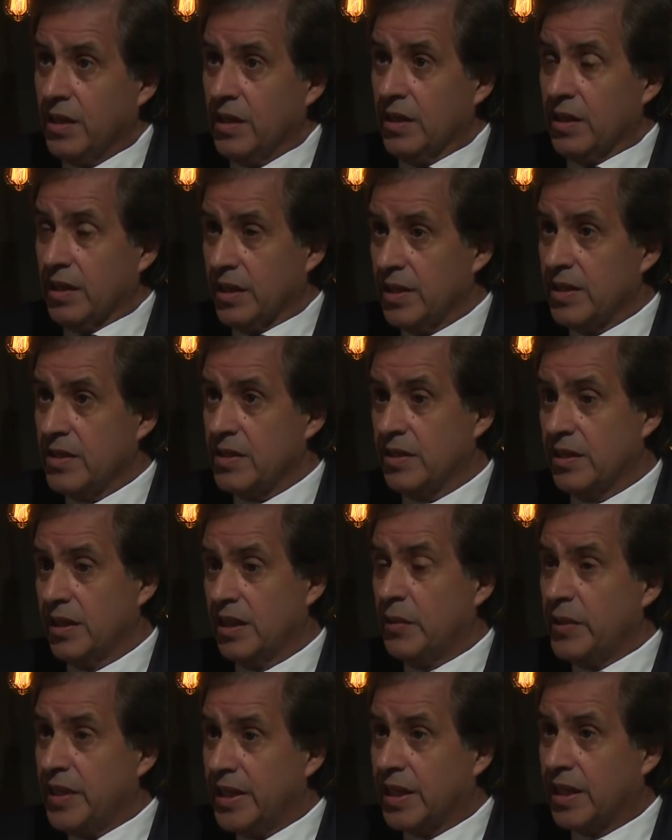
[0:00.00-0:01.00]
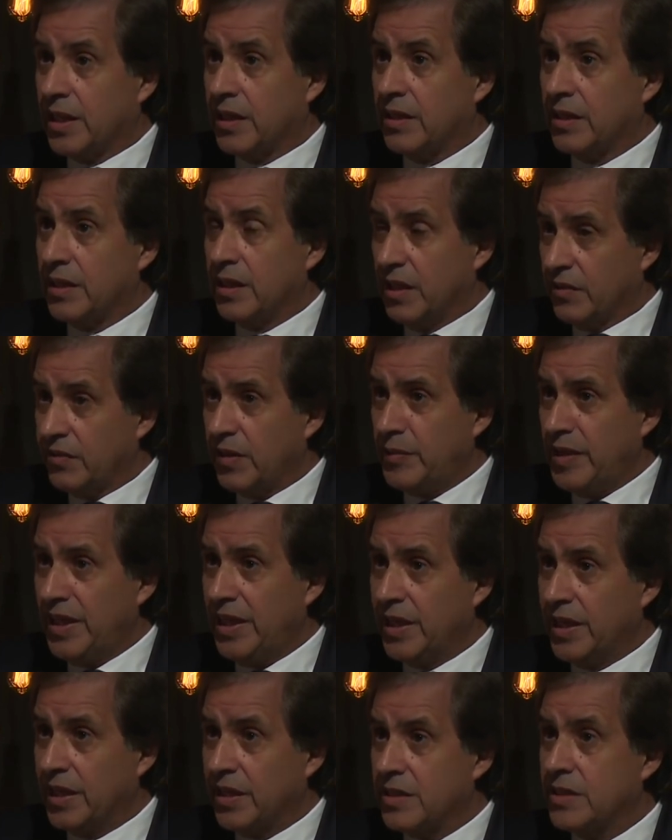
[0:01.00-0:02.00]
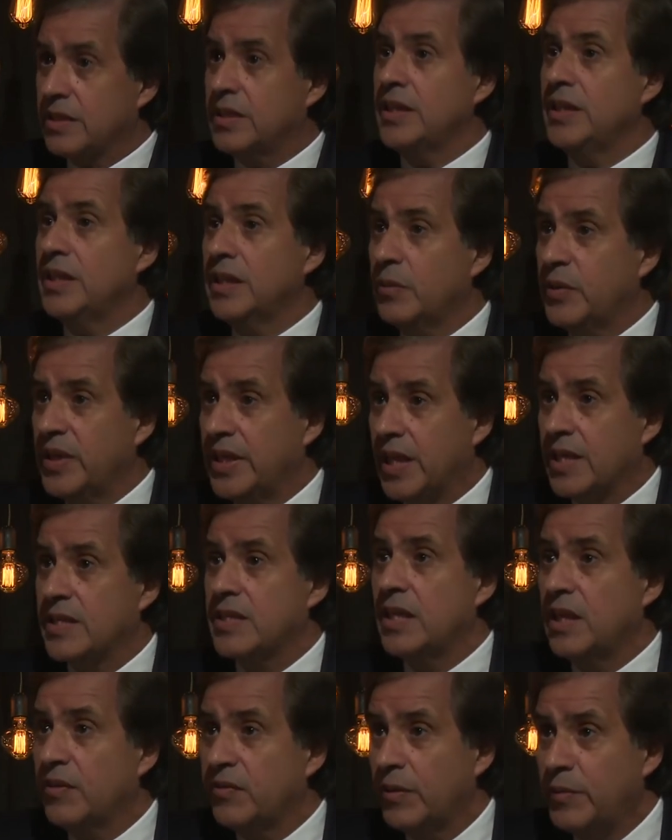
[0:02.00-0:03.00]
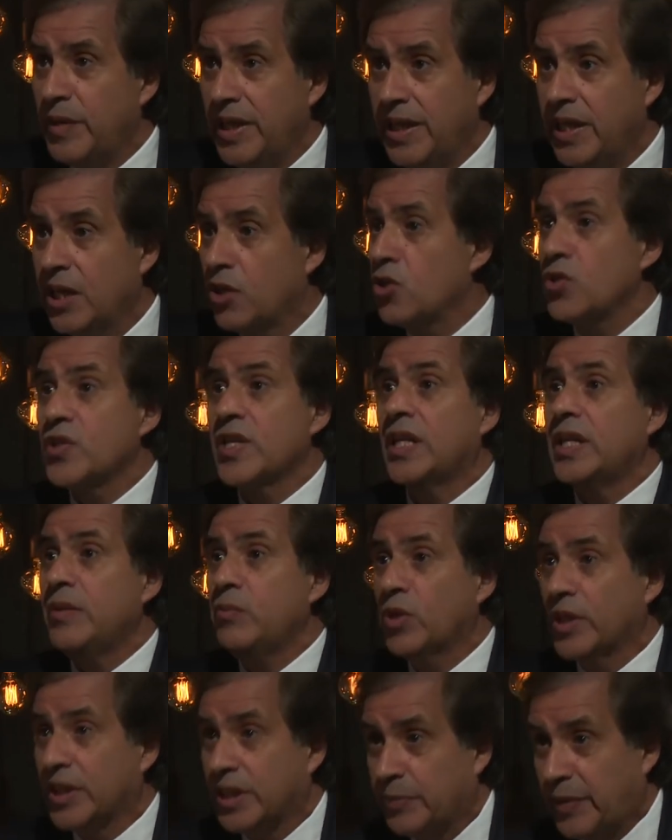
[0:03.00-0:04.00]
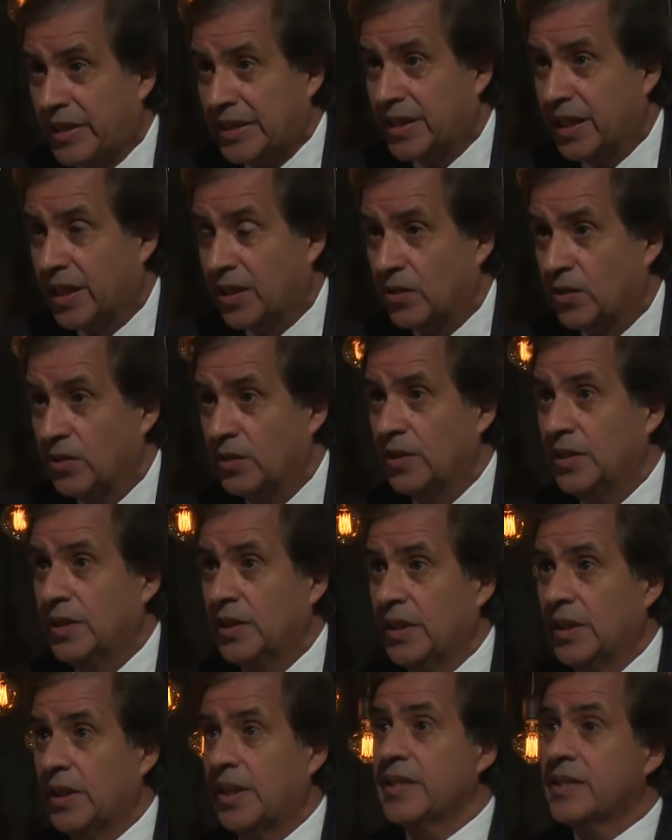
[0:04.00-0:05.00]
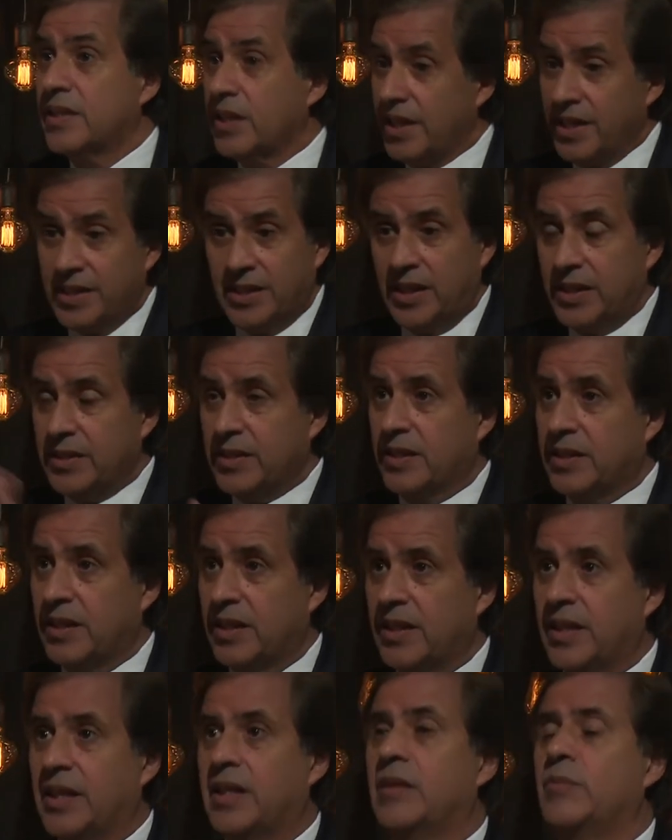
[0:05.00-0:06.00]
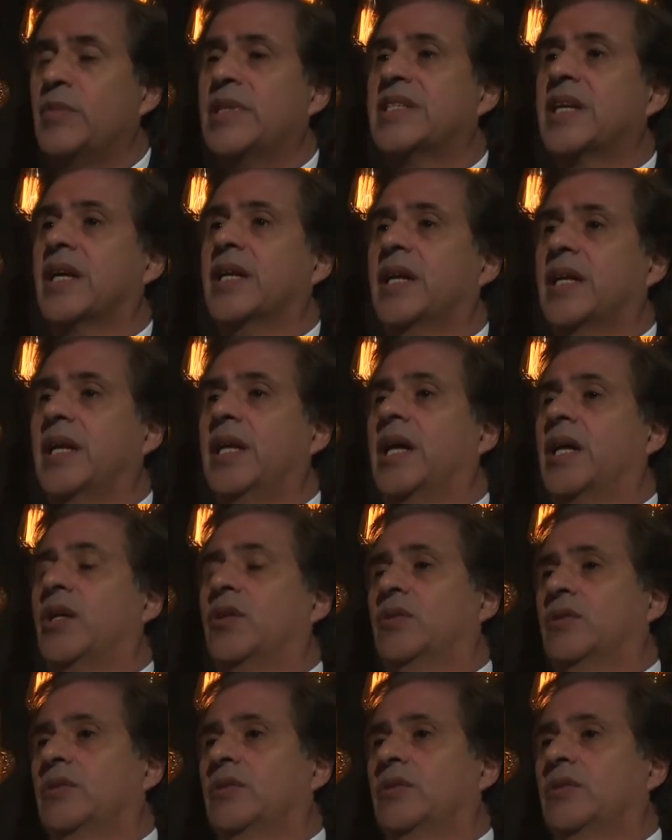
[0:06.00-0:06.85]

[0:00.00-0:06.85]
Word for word: es la vida y la familia. Sin la vida y sin la familia no salimos de este pantano ese es el, mensaje claro.